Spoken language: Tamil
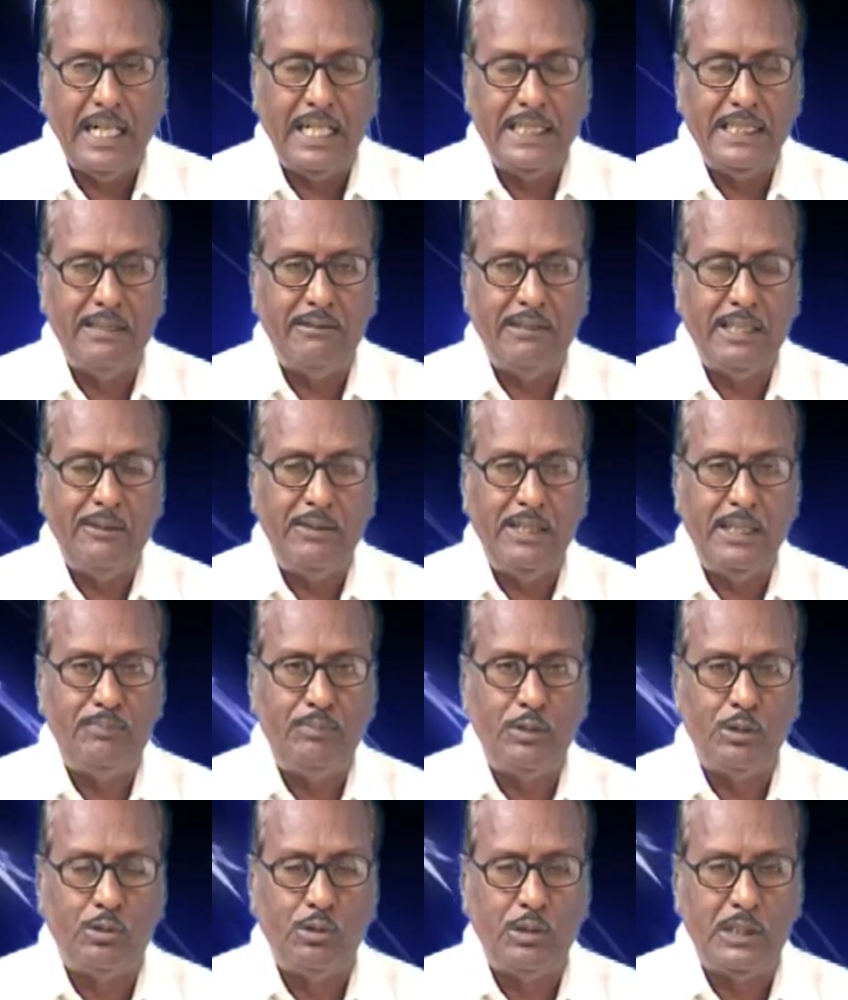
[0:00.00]
அந்த
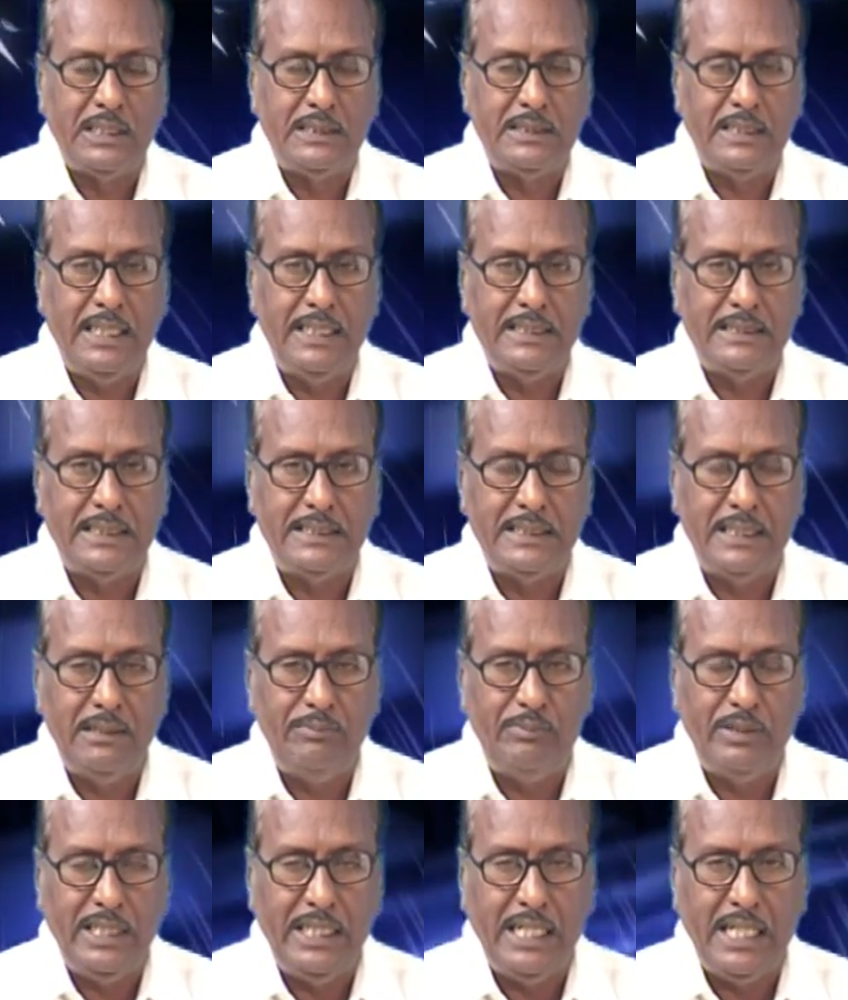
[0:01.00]
வரவேற்பு கூட்டத்திலே தந்தை
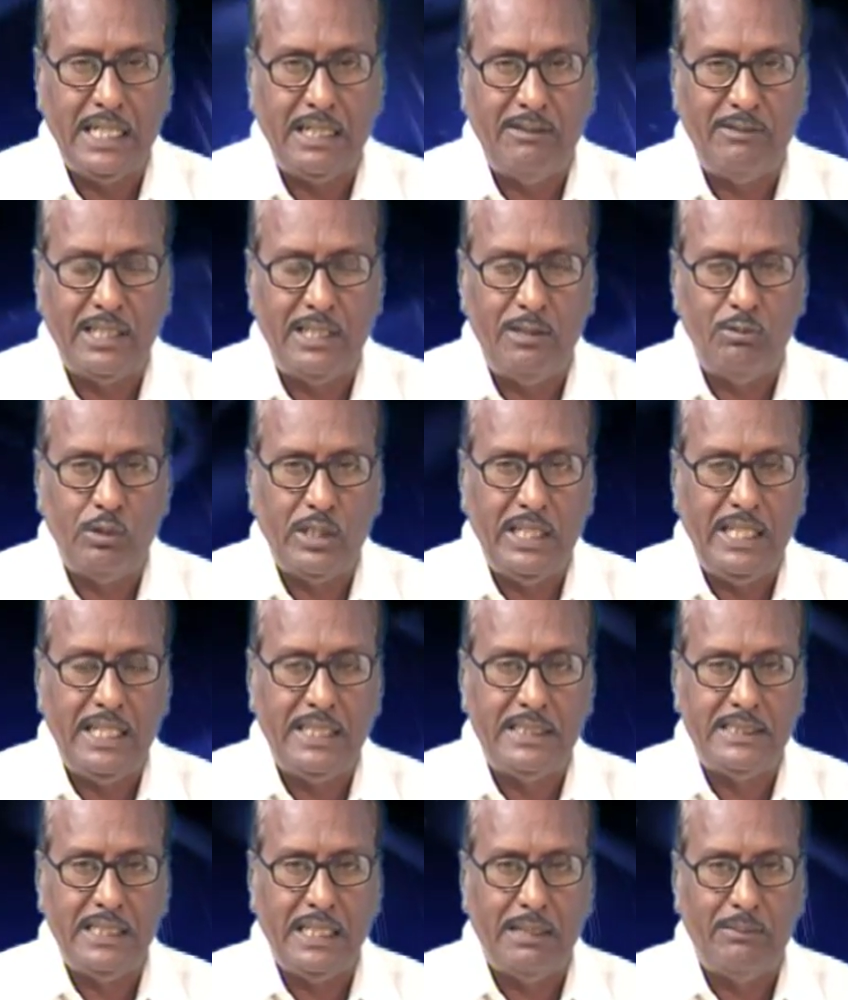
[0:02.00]
பெரியார் அவர்கள்
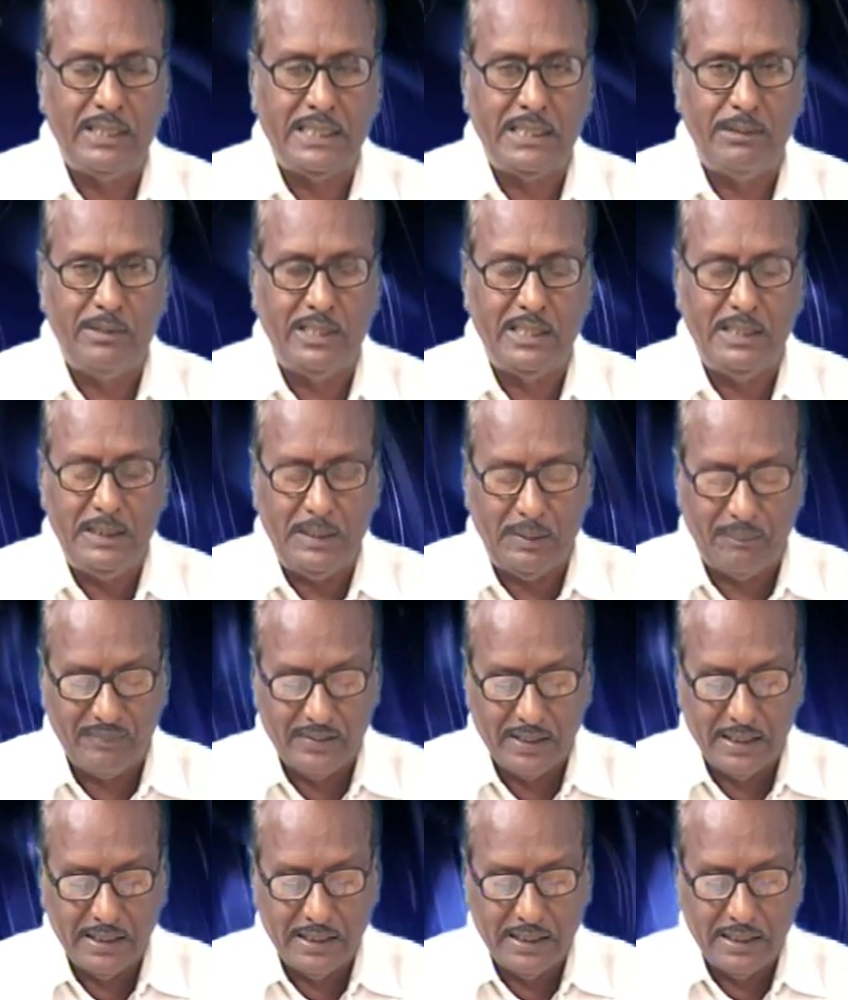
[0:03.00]
உரையாற்றி அமர்ந்தபோது
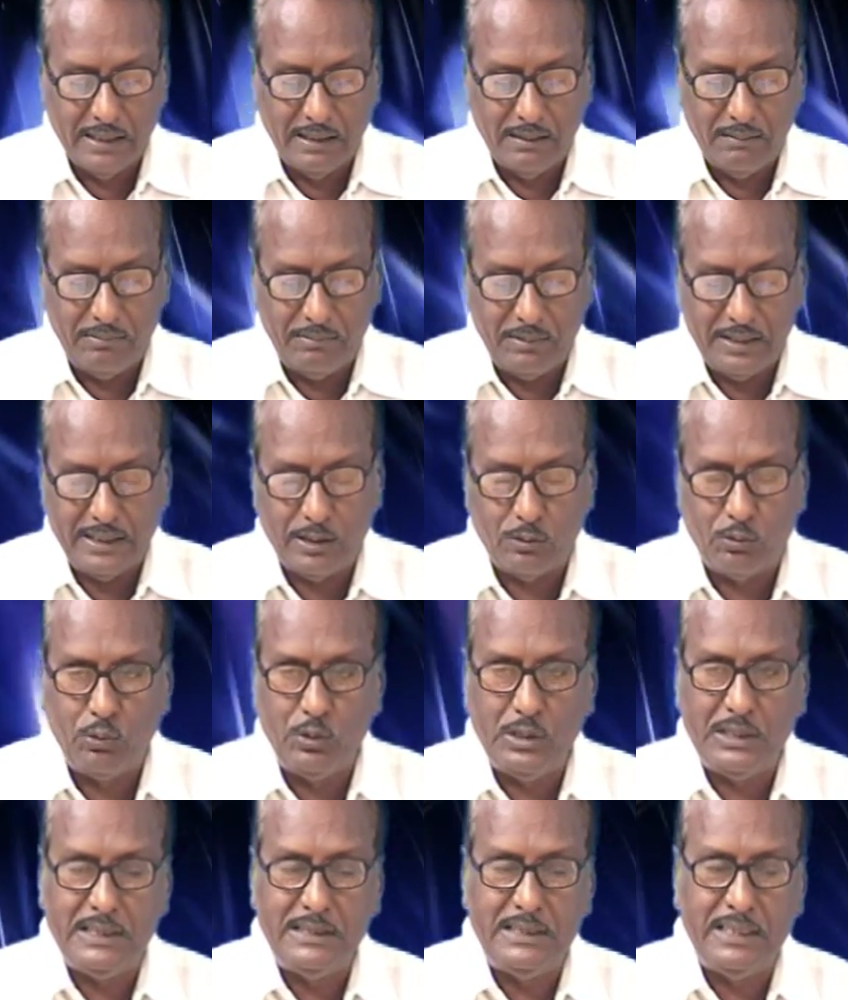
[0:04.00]
இந்த
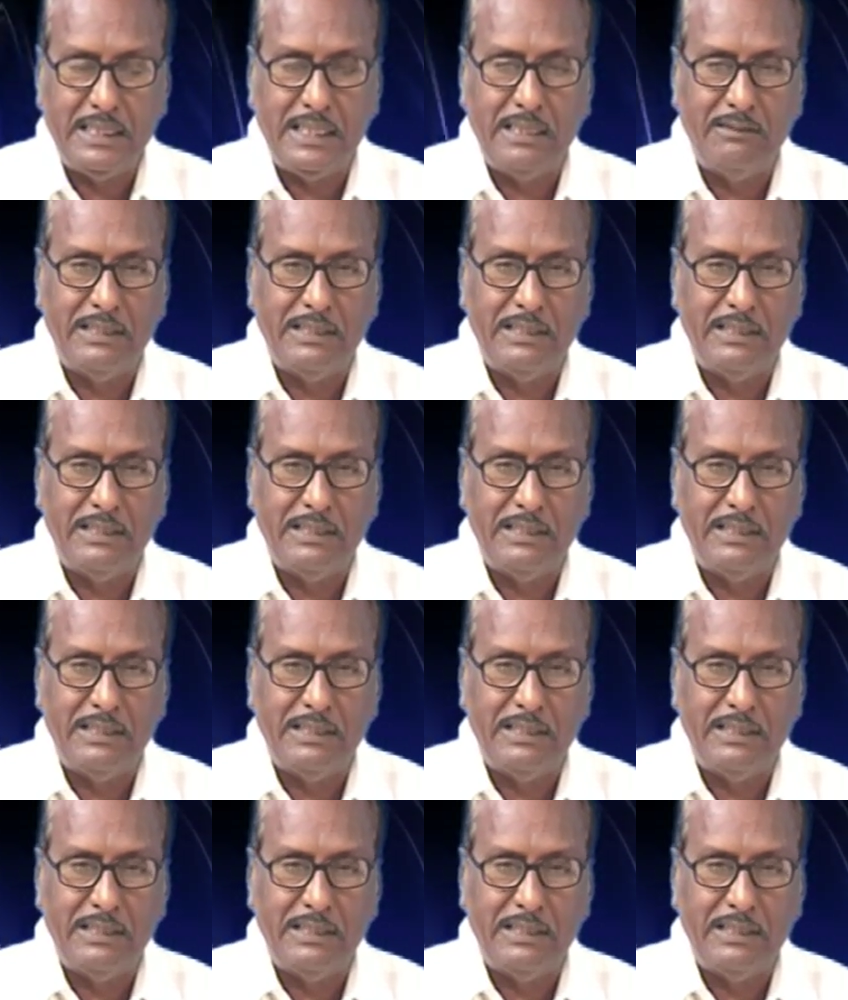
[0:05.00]
கூட்டத்திற்கு